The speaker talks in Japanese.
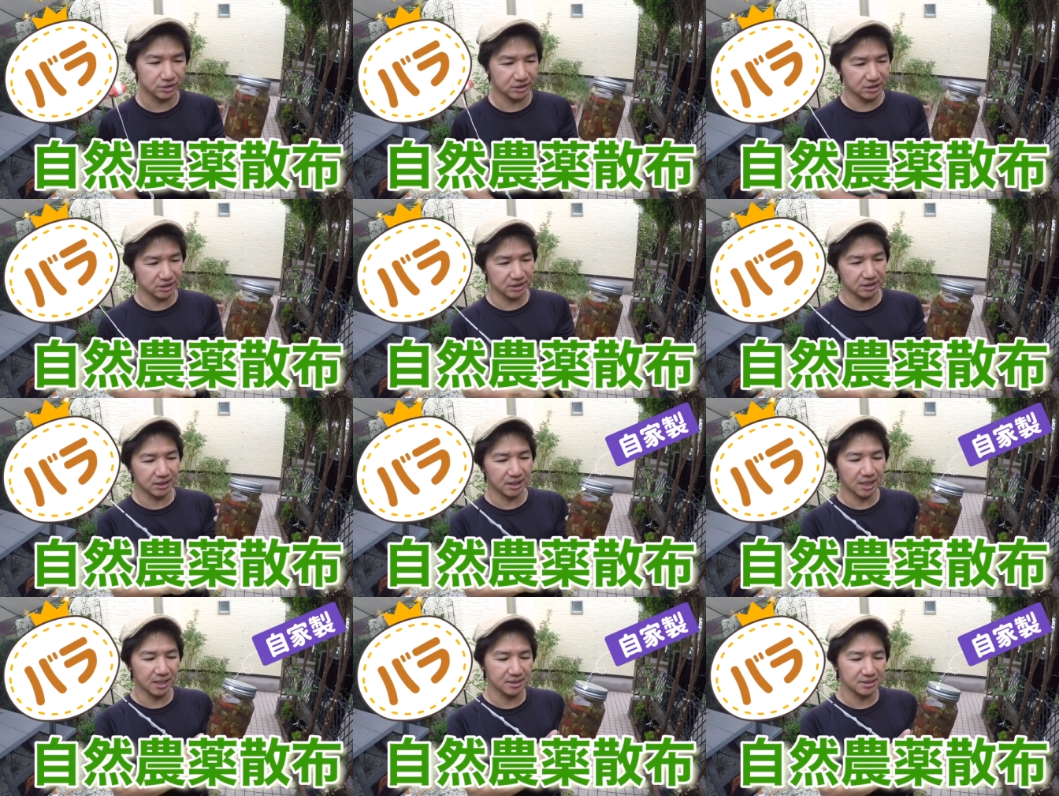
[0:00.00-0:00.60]
自
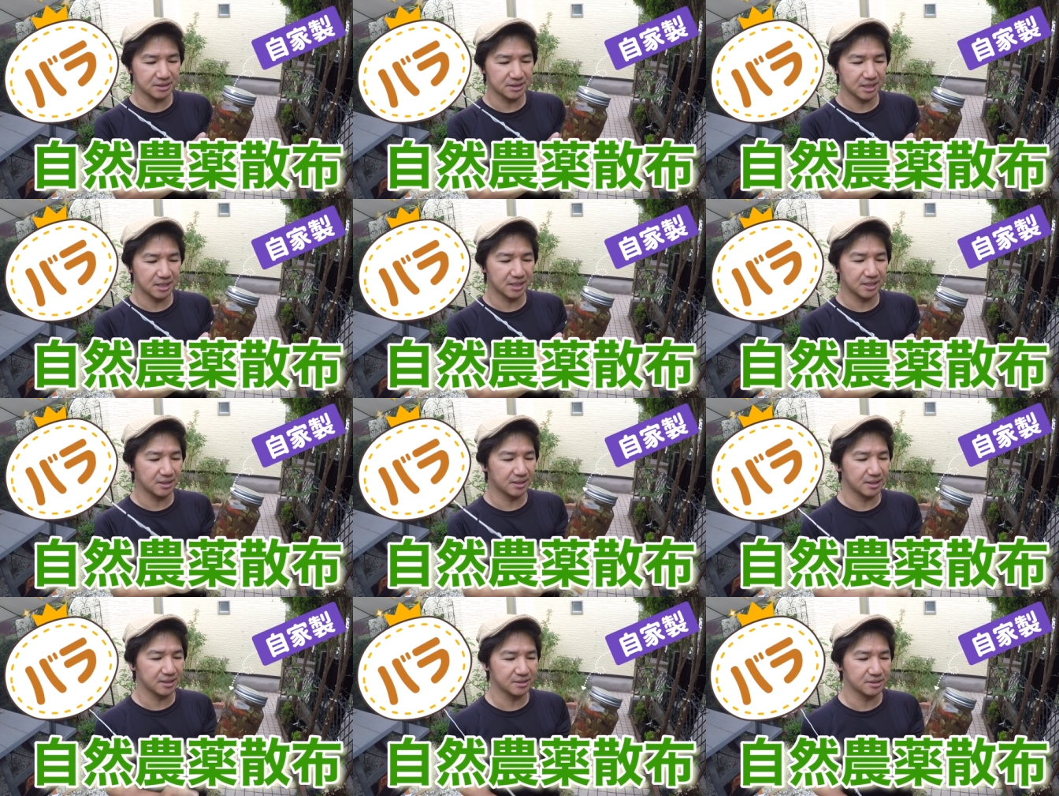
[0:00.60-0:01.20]
家
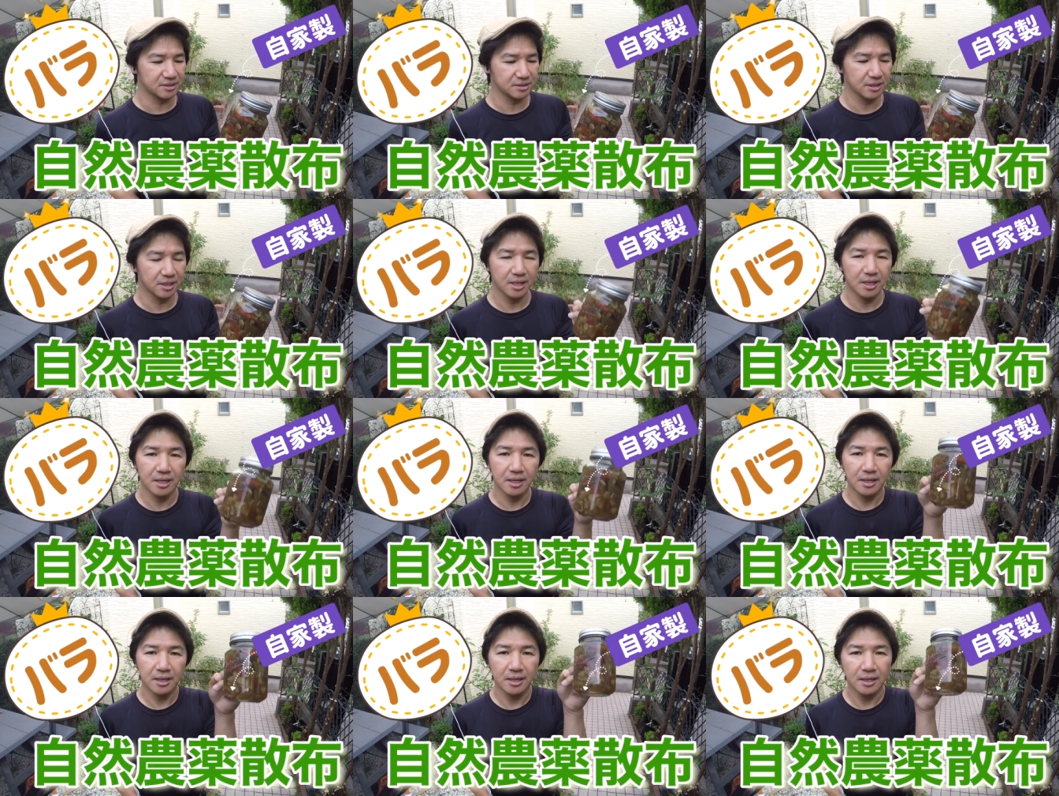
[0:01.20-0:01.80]
製で
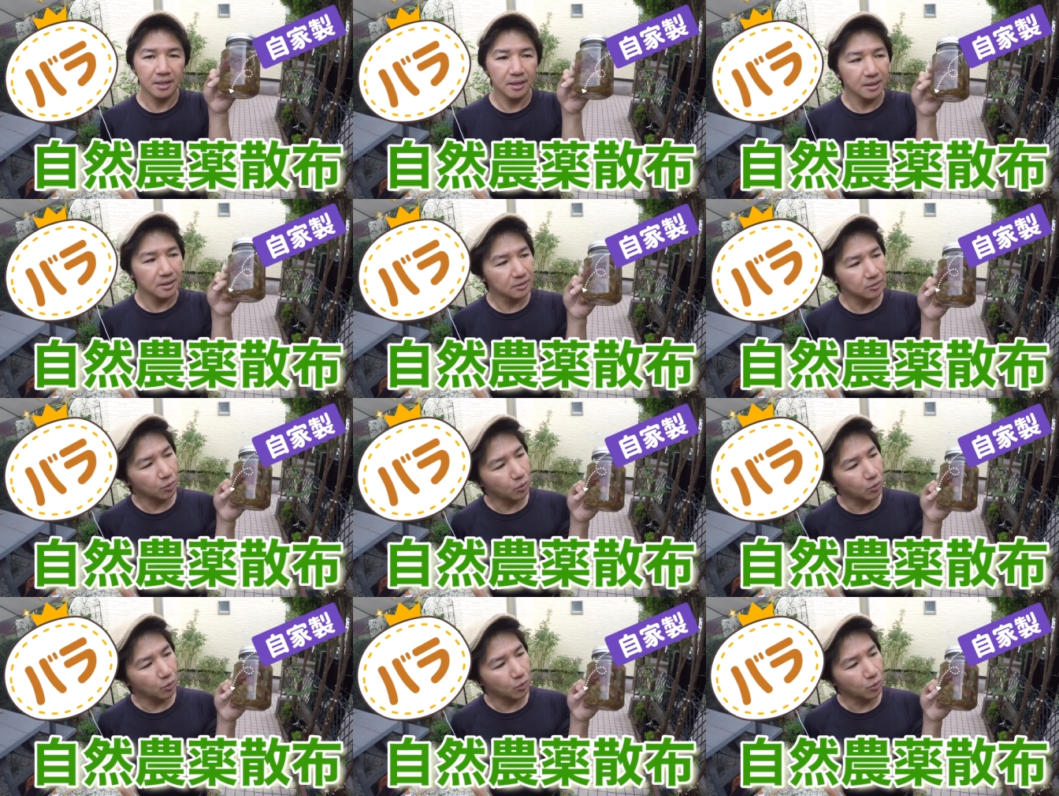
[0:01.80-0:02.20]
す